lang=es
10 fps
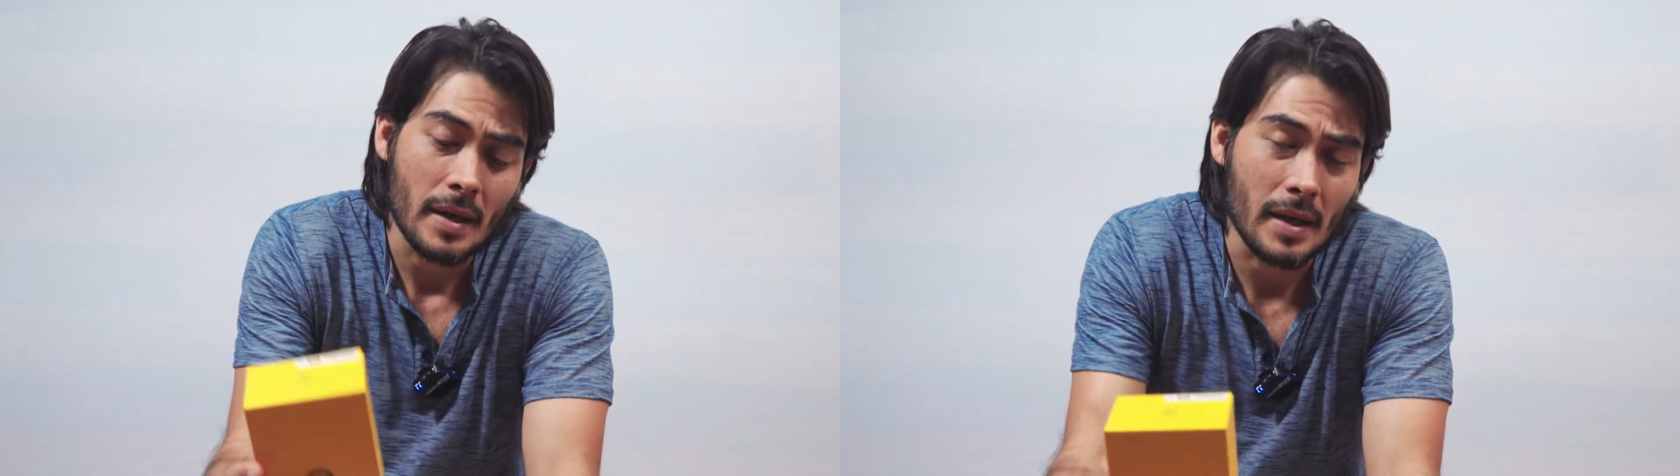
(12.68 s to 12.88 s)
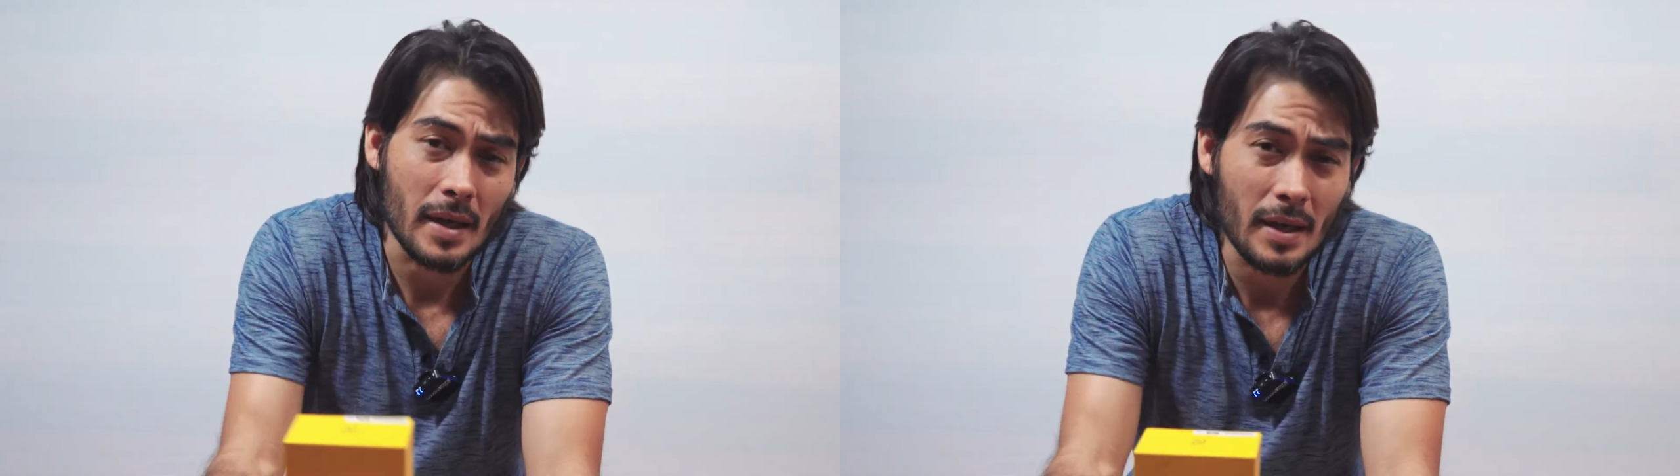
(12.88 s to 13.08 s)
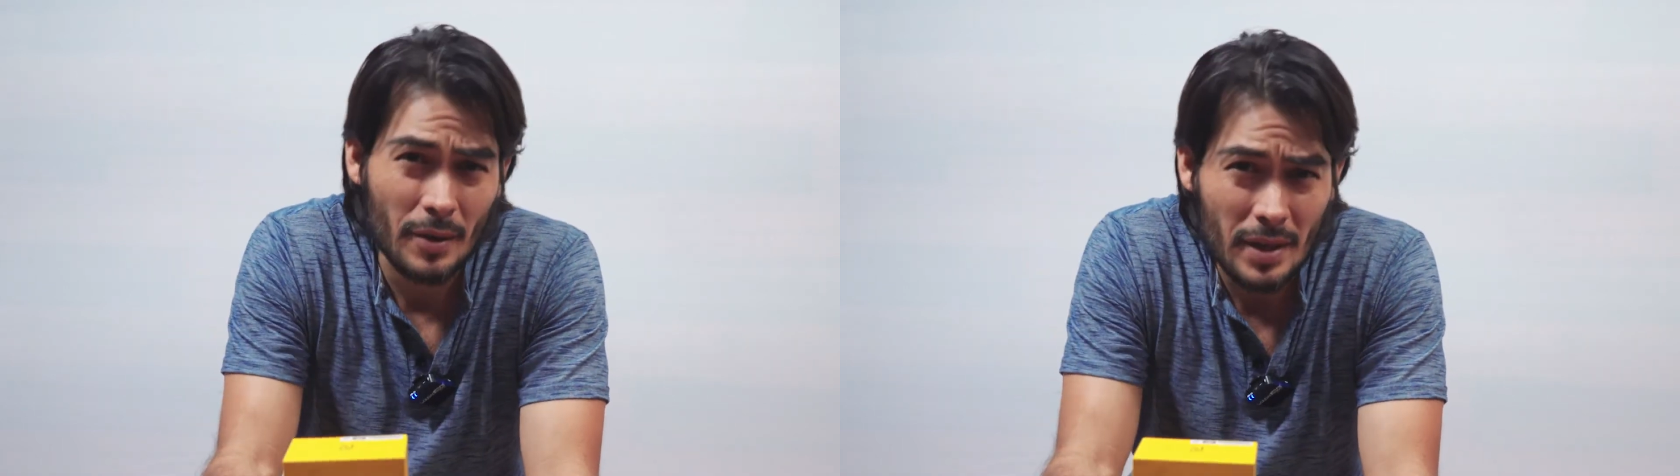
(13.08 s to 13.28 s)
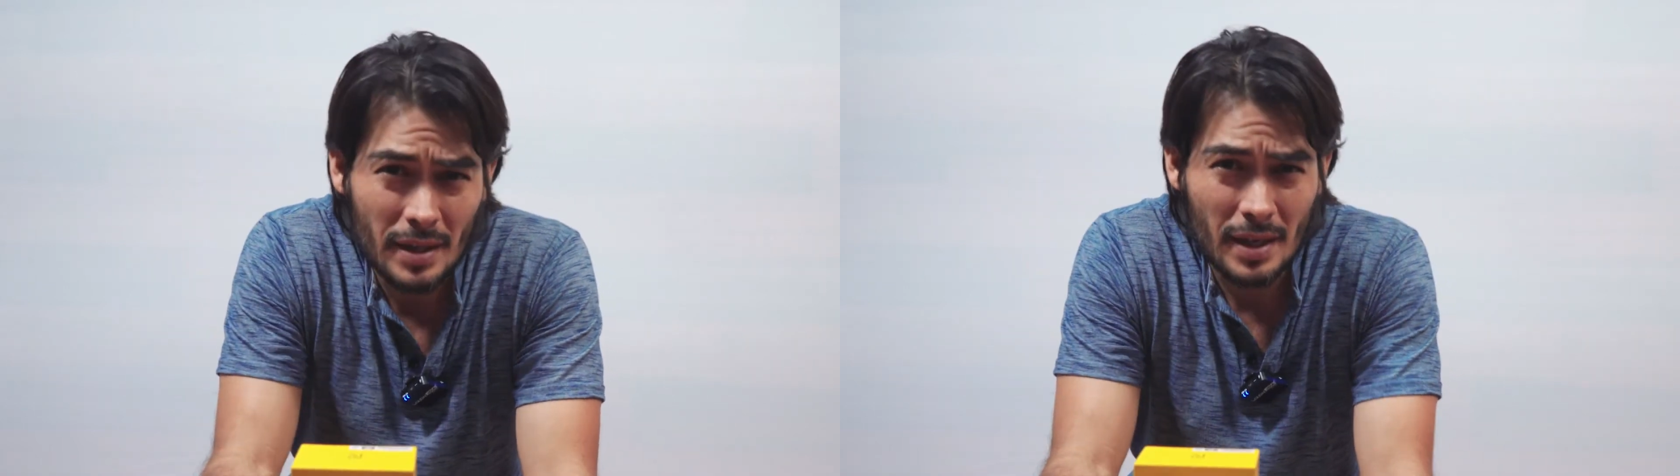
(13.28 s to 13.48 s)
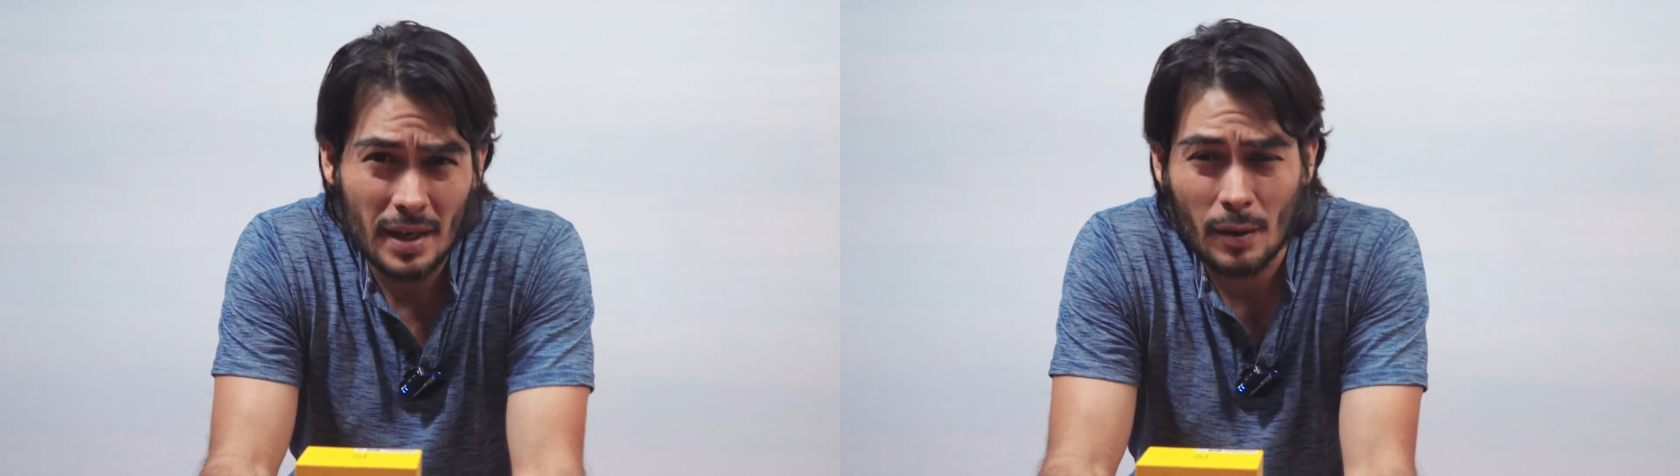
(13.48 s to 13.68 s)
Y hoy
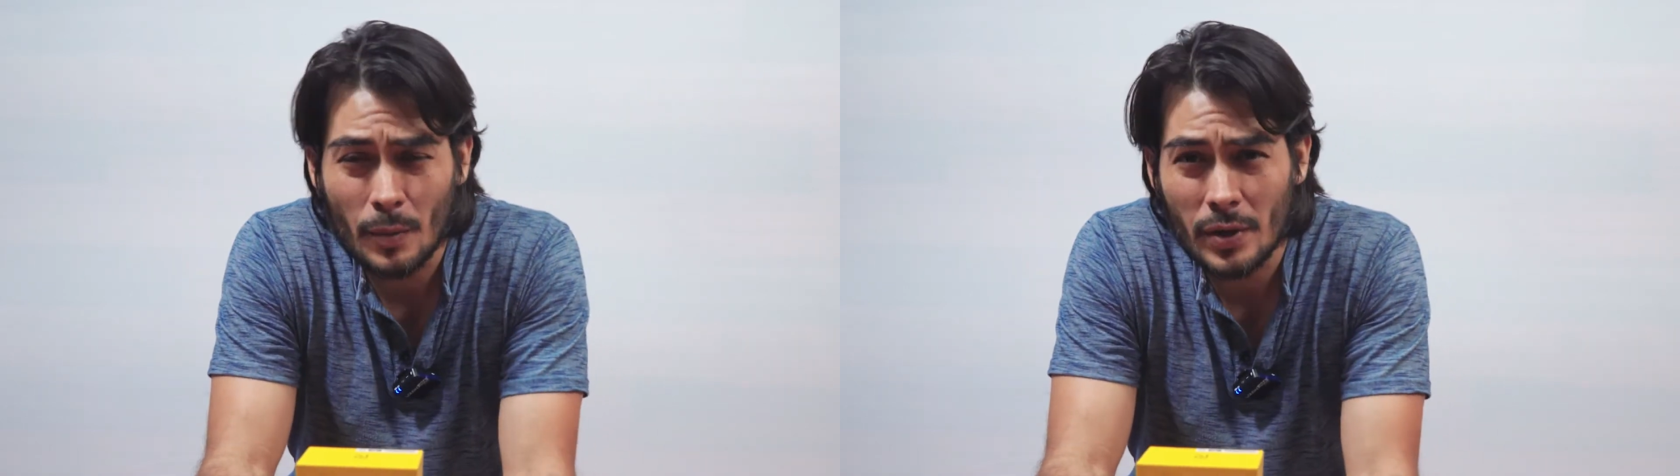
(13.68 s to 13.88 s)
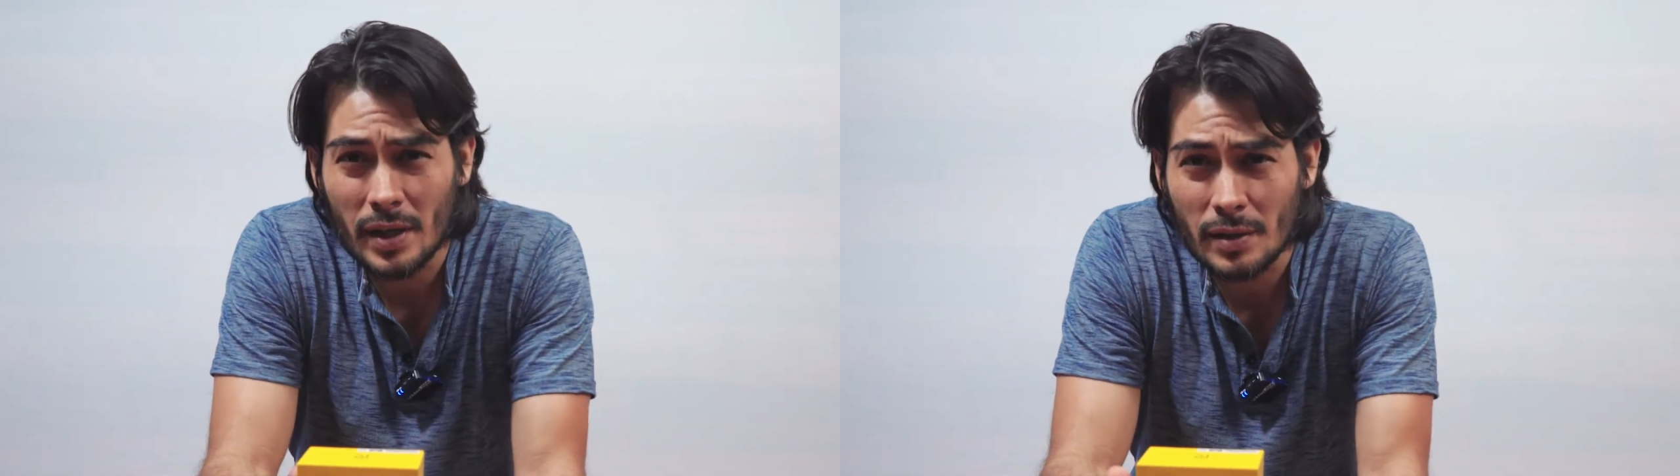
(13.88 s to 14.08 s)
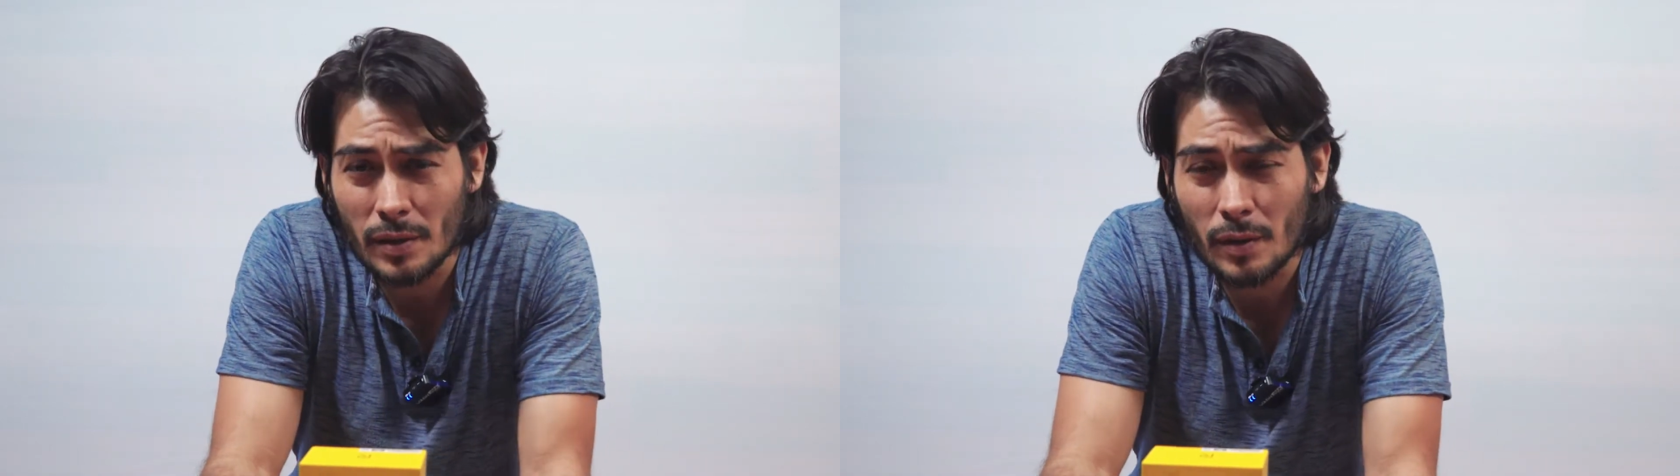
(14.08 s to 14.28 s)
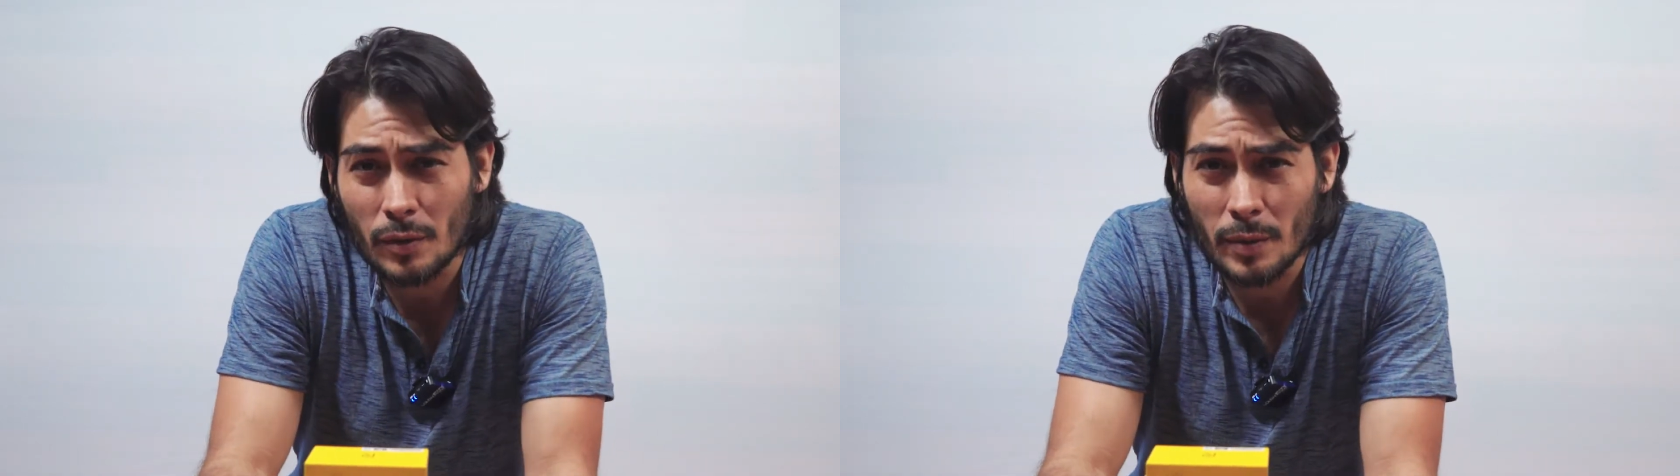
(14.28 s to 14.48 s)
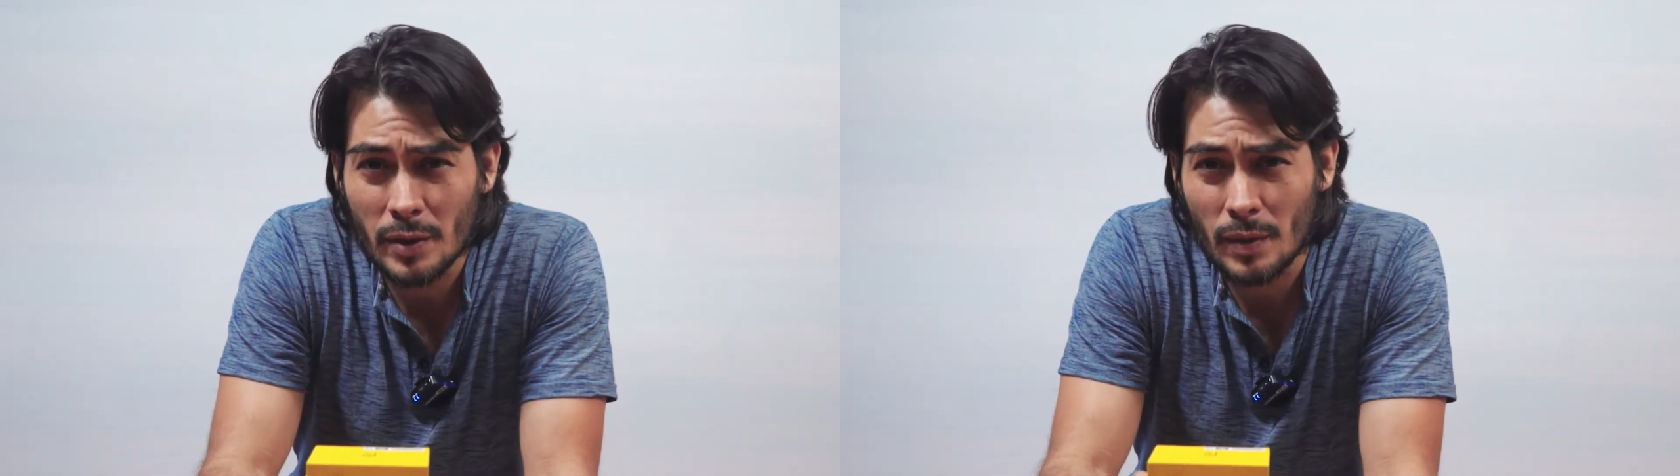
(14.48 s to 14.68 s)
en día la comunicación
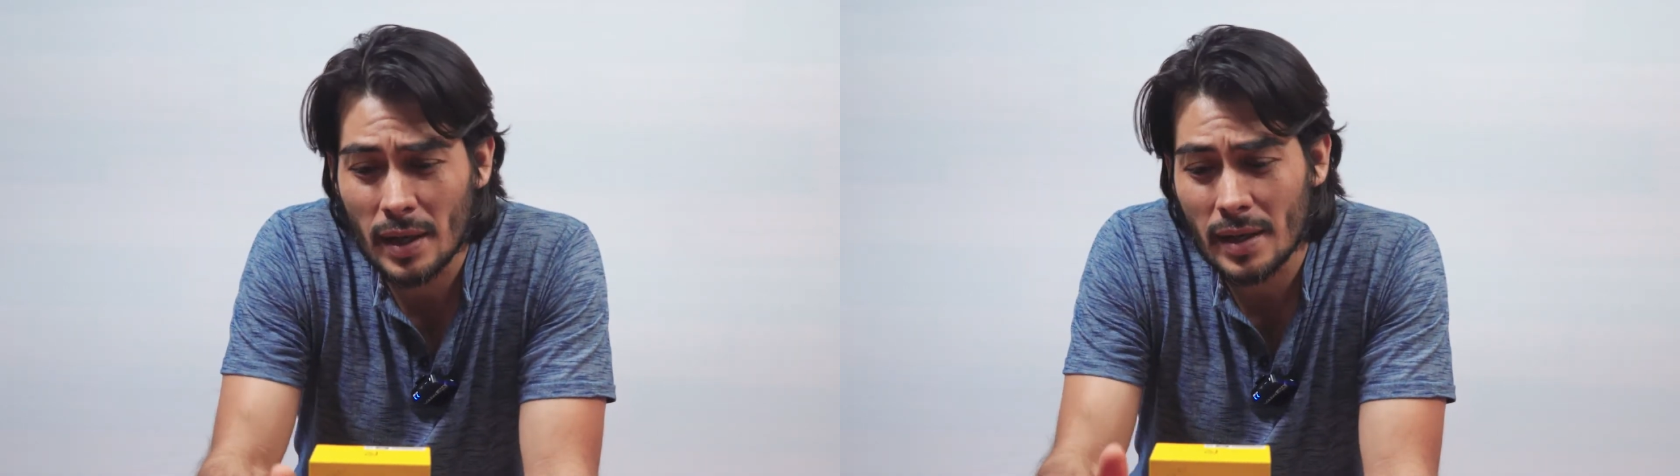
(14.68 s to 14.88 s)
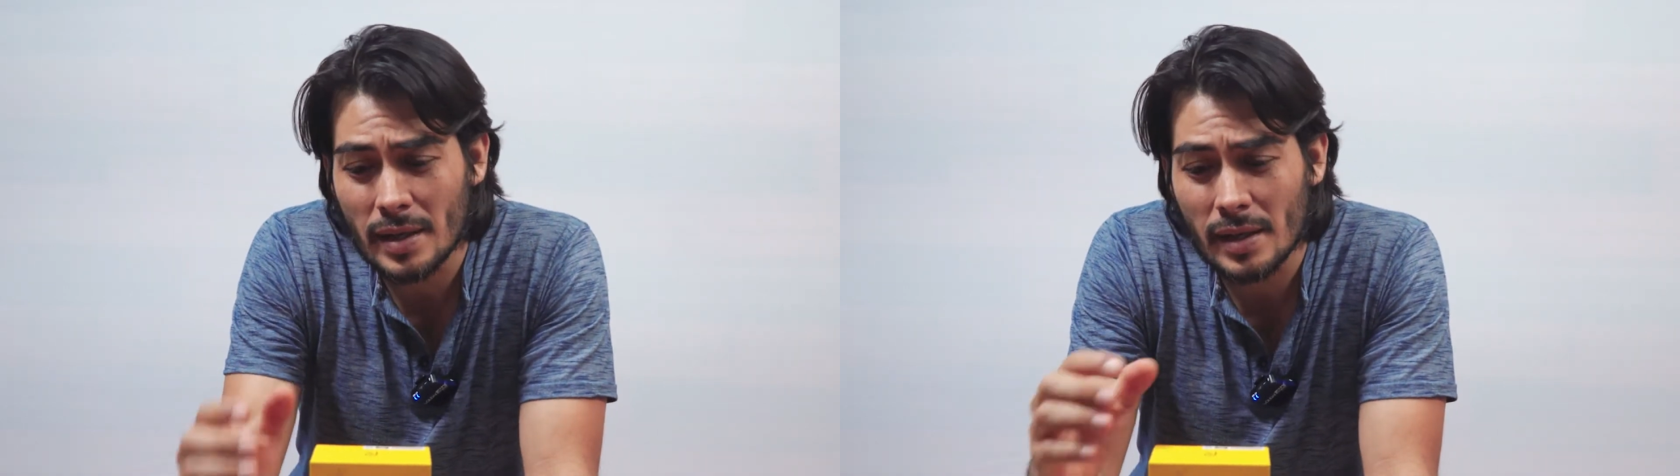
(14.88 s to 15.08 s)
audiovisual